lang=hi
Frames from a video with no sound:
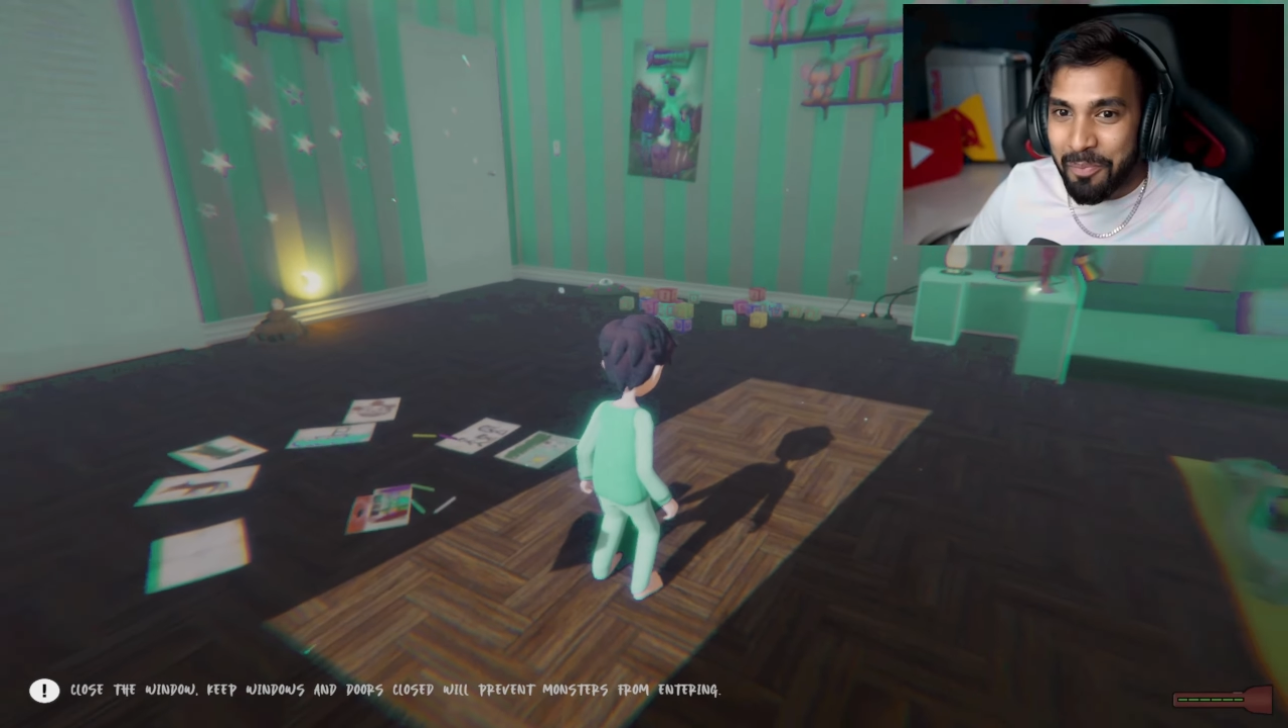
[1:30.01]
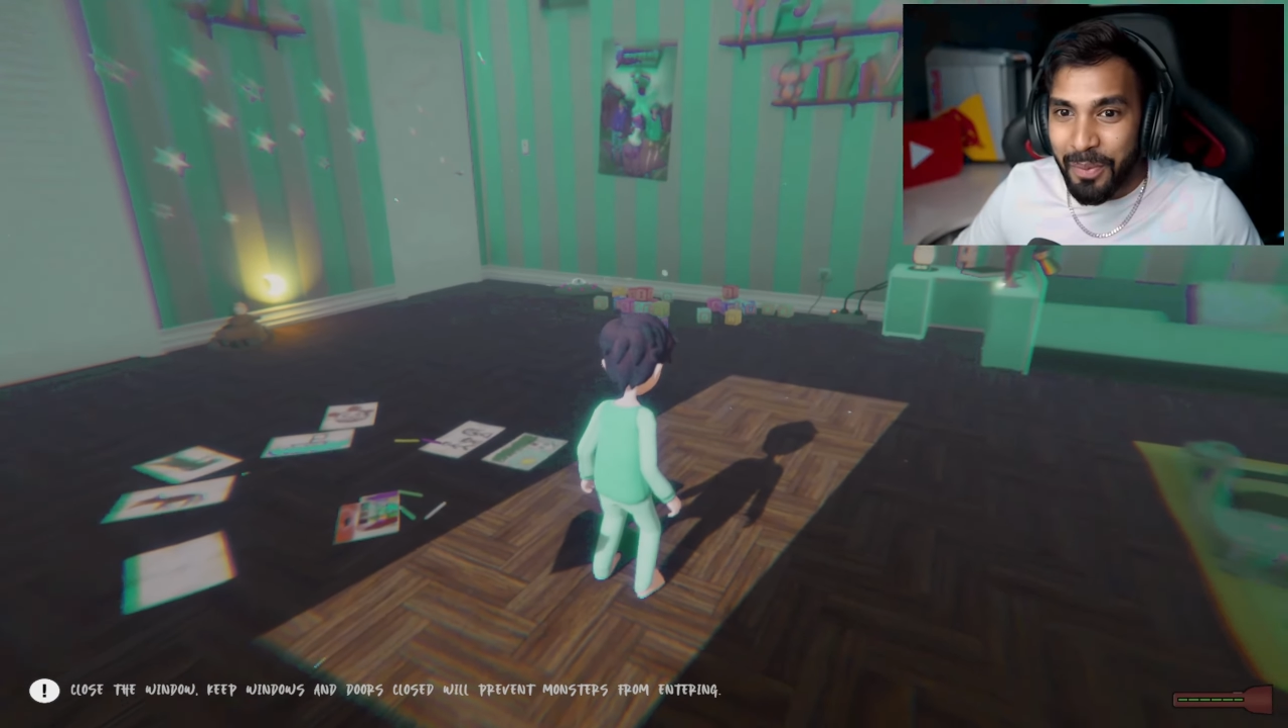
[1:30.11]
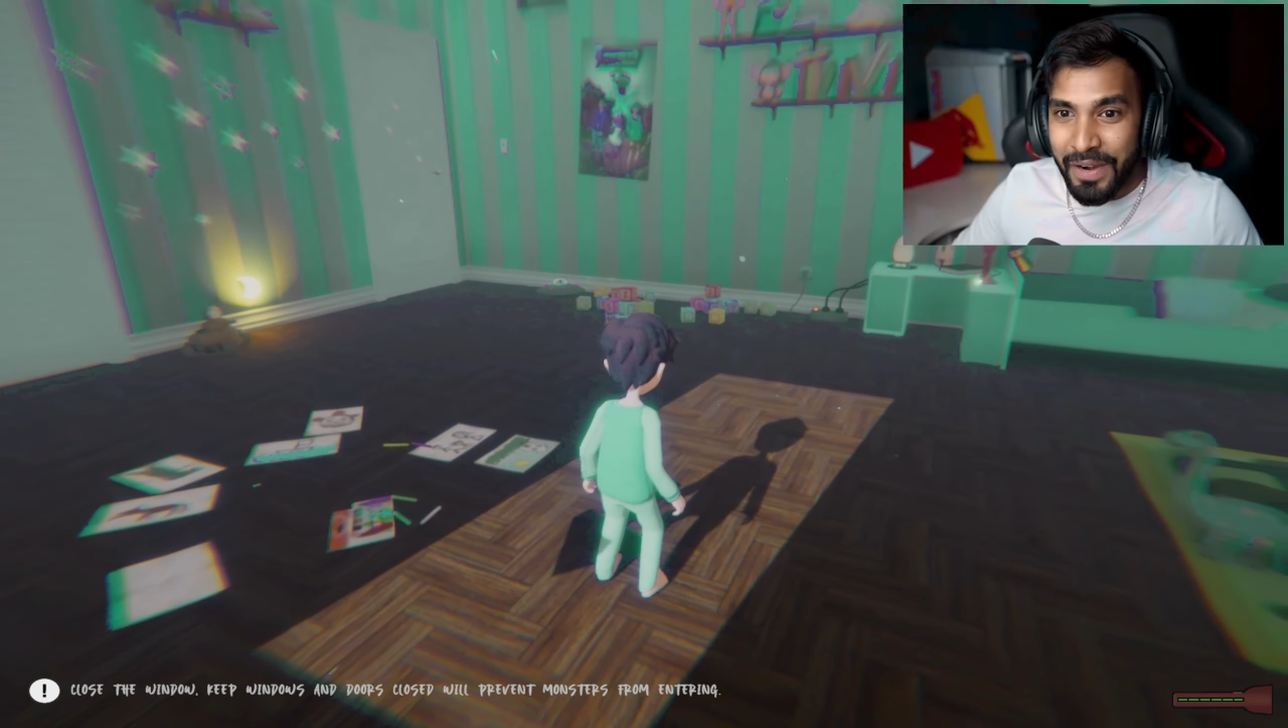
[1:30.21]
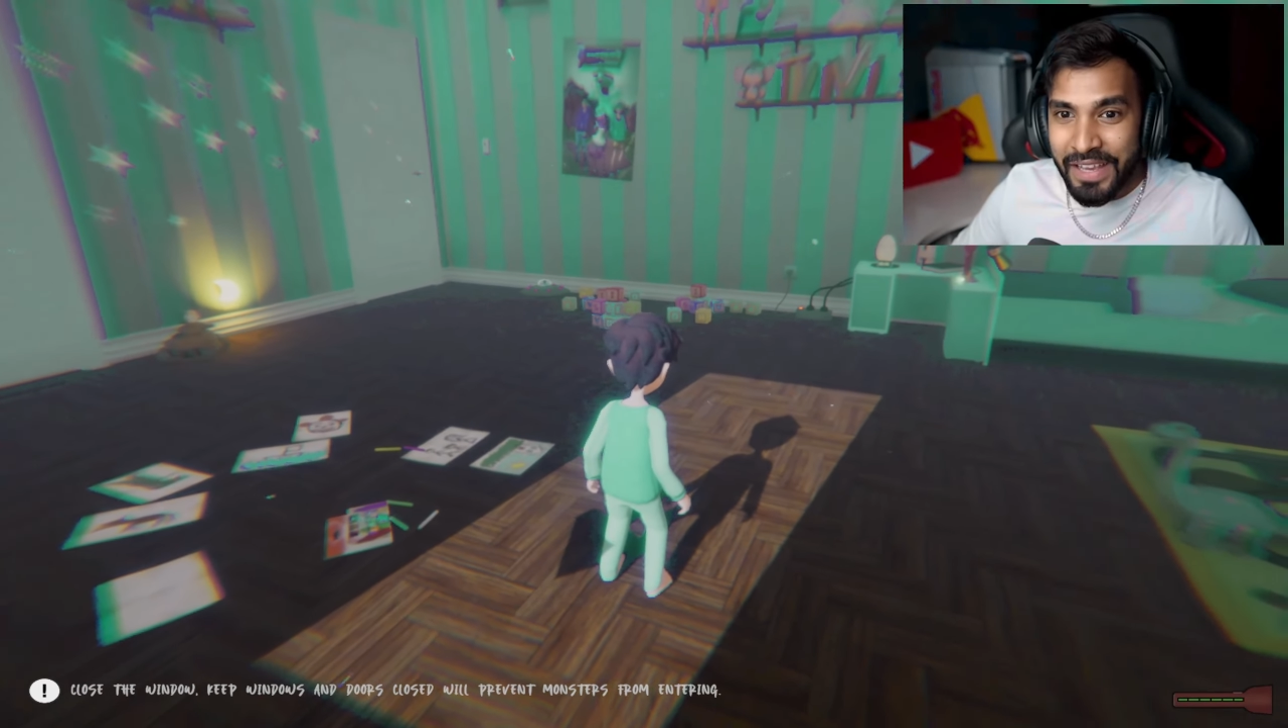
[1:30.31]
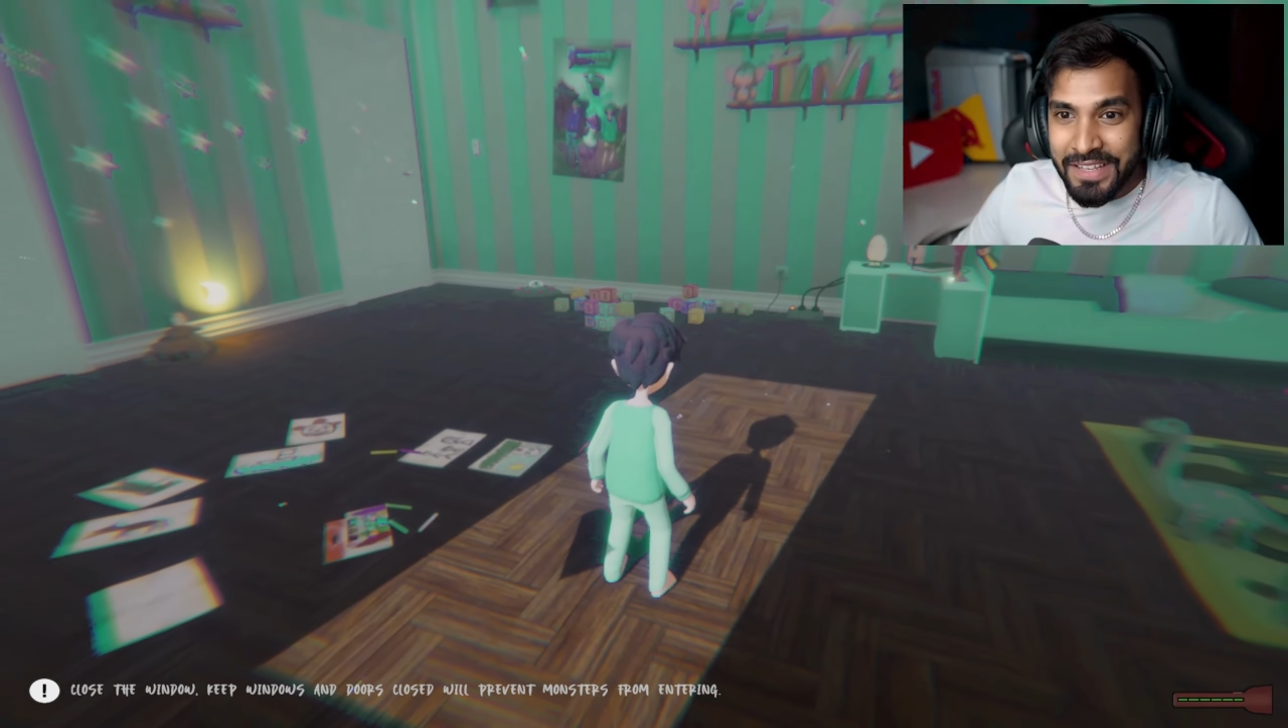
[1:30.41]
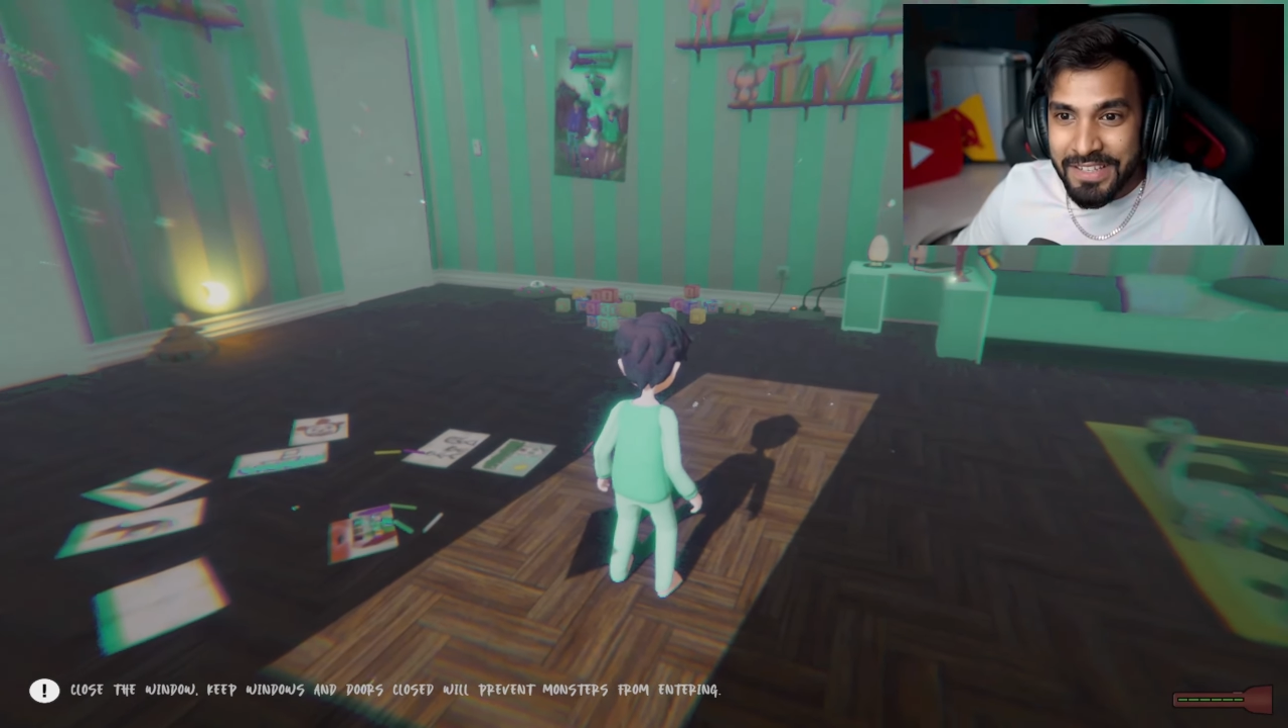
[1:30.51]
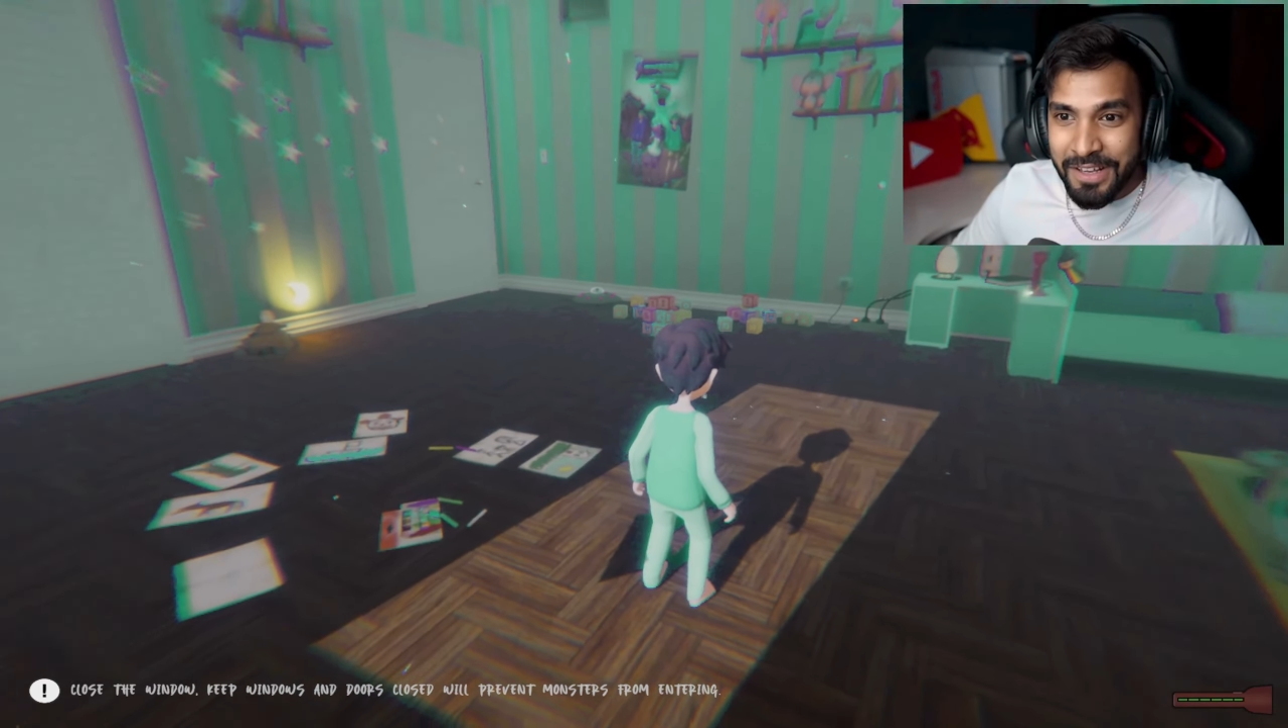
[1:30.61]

बढ़िया सा